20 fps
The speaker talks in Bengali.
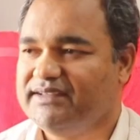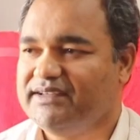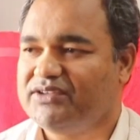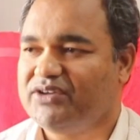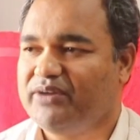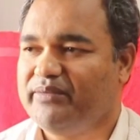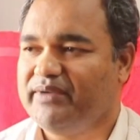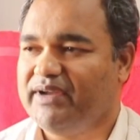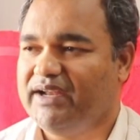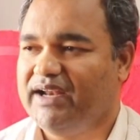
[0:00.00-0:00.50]

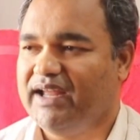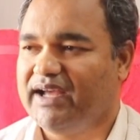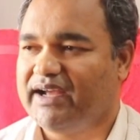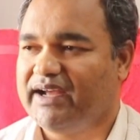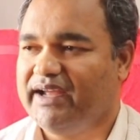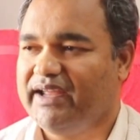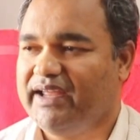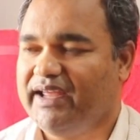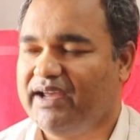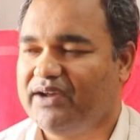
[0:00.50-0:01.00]
যেসব
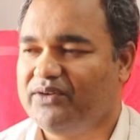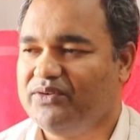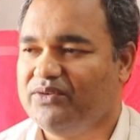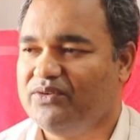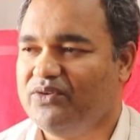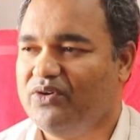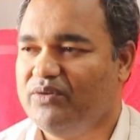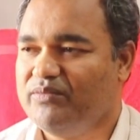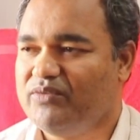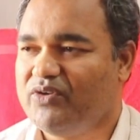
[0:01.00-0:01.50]
এলাকায় এখন
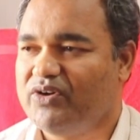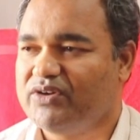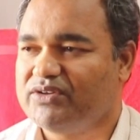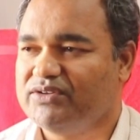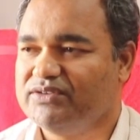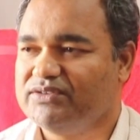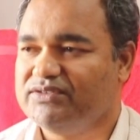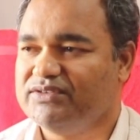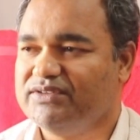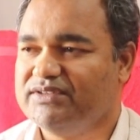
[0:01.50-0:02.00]
গম
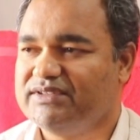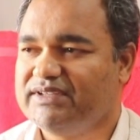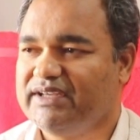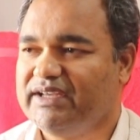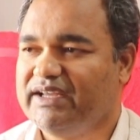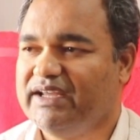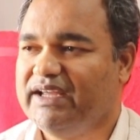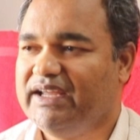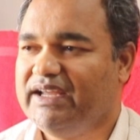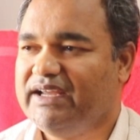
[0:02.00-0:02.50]
কর্তন চলছে
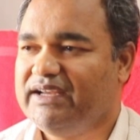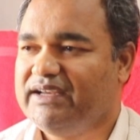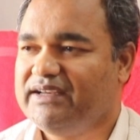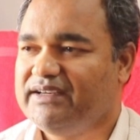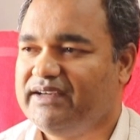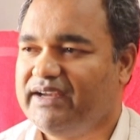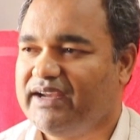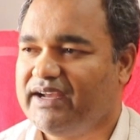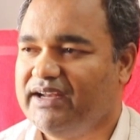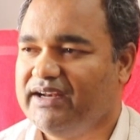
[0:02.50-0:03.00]

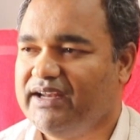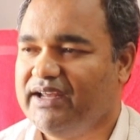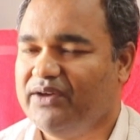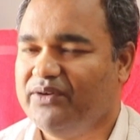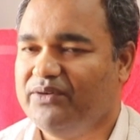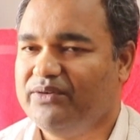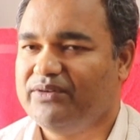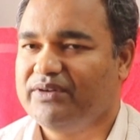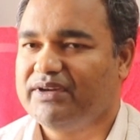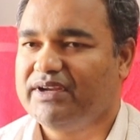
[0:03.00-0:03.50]

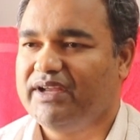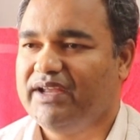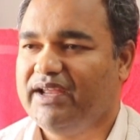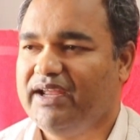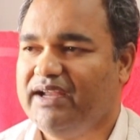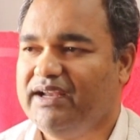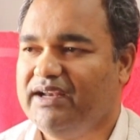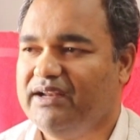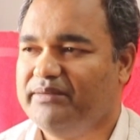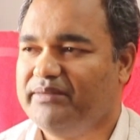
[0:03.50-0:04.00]
সেখানেও
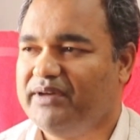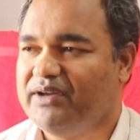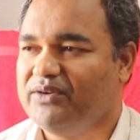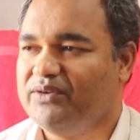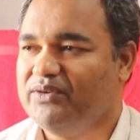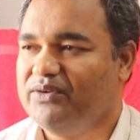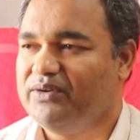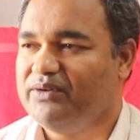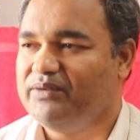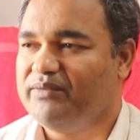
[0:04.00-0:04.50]
এই
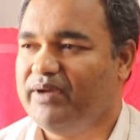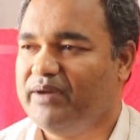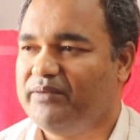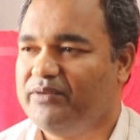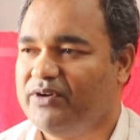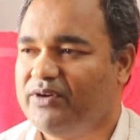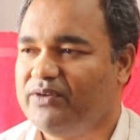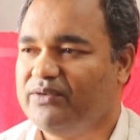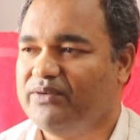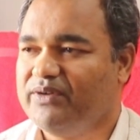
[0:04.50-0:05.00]
লেবারগুলো
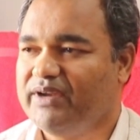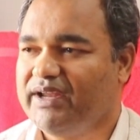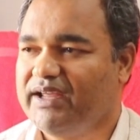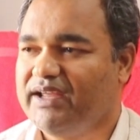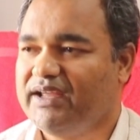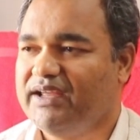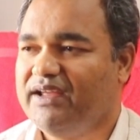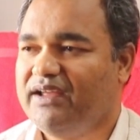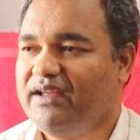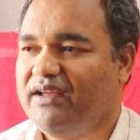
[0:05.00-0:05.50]
ব্যবহার করে
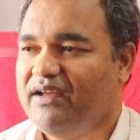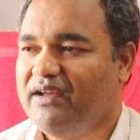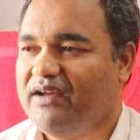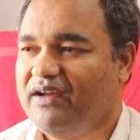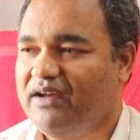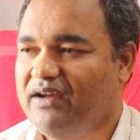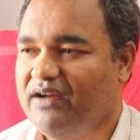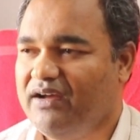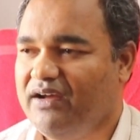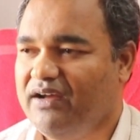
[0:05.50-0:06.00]

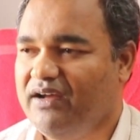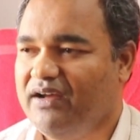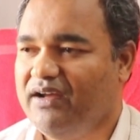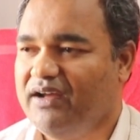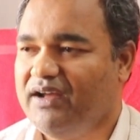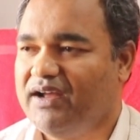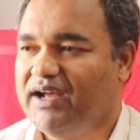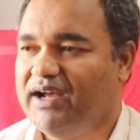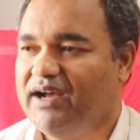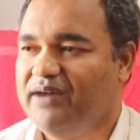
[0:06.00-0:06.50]

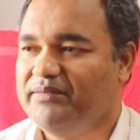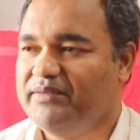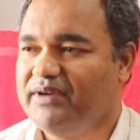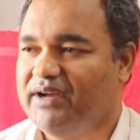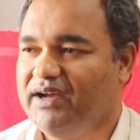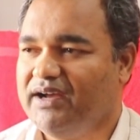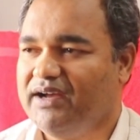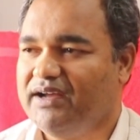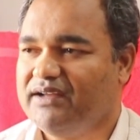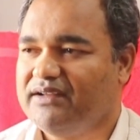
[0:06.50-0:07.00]

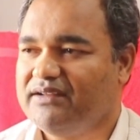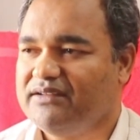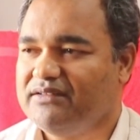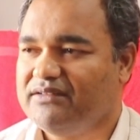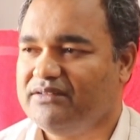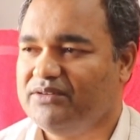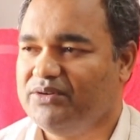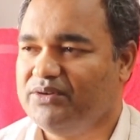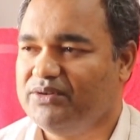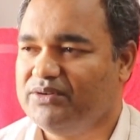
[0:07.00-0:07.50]
আমরা
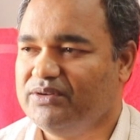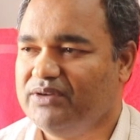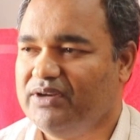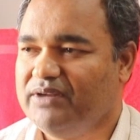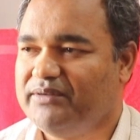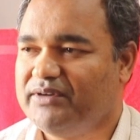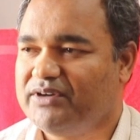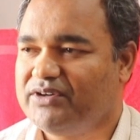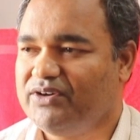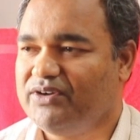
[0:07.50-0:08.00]
দ্রুত
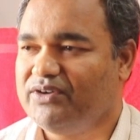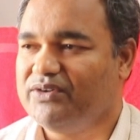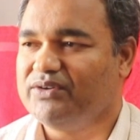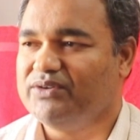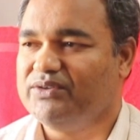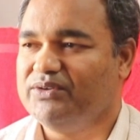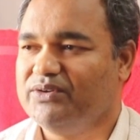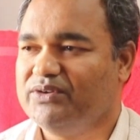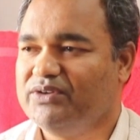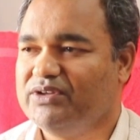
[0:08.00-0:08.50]
লেবার সংকট
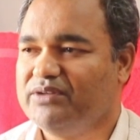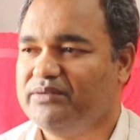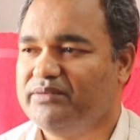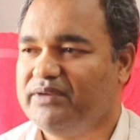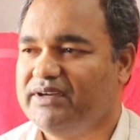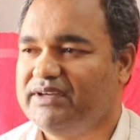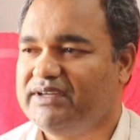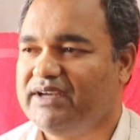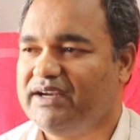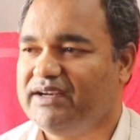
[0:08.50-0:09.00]
দূর করতে
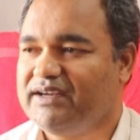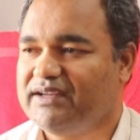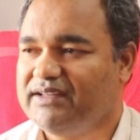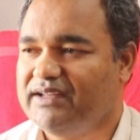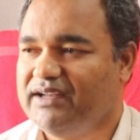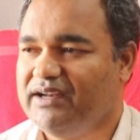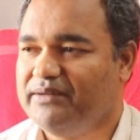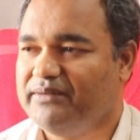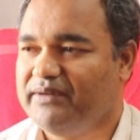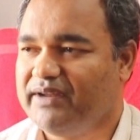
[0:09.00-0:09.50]
পারি সেই সাথে
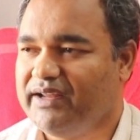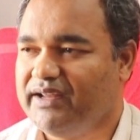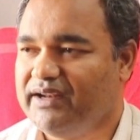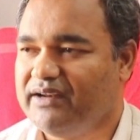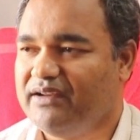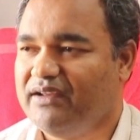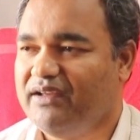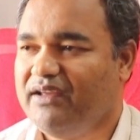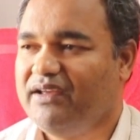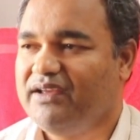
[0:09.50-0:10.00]
লেবারের
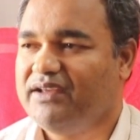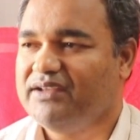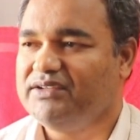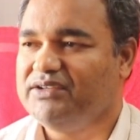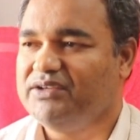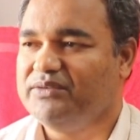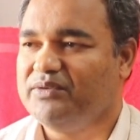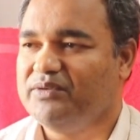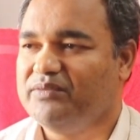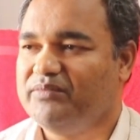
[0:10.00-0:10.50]

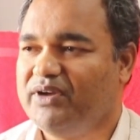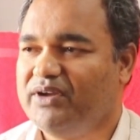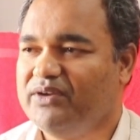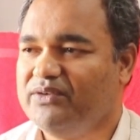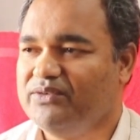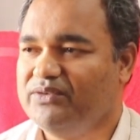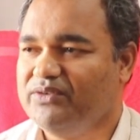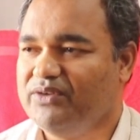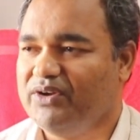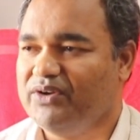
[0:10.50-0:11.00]
জীবনমান
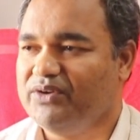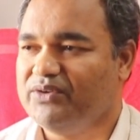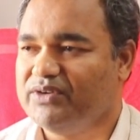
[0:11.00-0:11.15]
উন্নয়ন